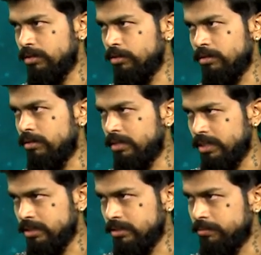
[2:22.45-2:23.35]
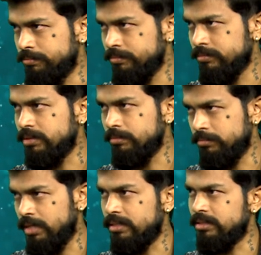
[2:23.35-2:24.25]
రెండో నవల రాసేసాం
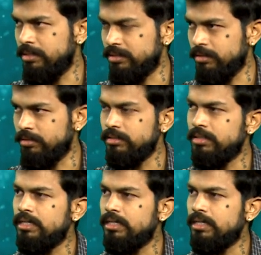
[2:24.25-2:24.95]
భారతీయ భాషల్లో